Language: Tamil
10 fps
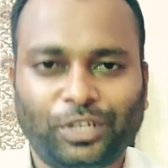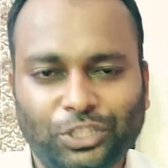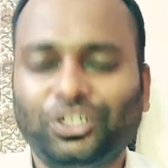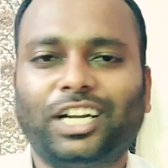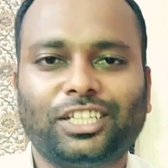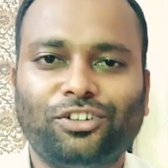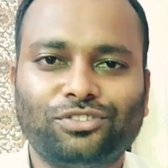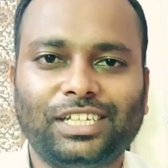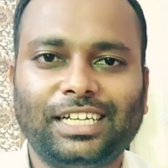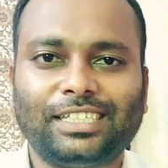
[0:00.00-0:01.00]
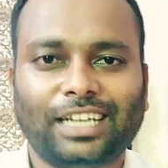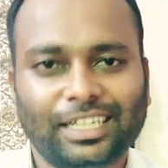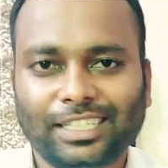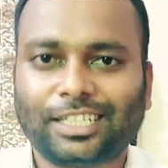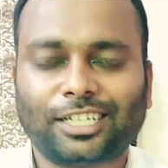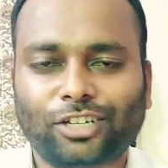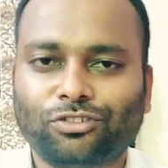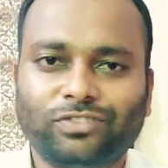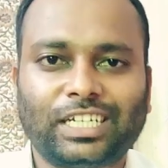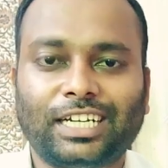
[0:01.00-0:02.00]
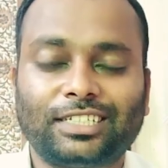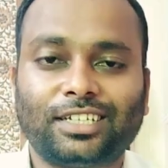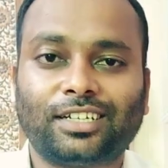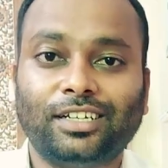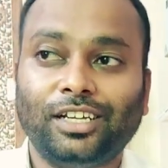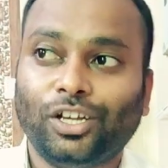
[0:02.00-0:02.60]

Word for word: எது நடந்தாலும் சரி அது நல்லதாக தான் நடக்கணும்னு நினச்சேன்